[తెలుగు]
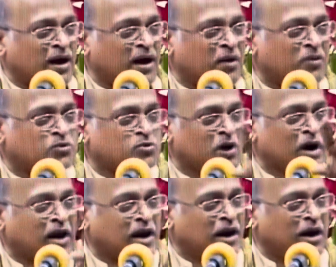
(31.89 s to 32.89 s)
ఆడుతూ
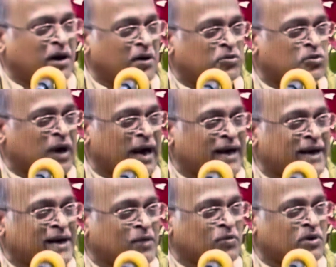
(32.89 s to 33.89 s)
అలా ఆడుతూ
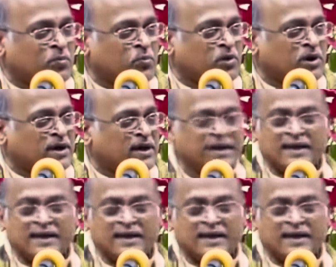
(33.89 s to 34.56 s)
అక్కడే ఉండిపోయి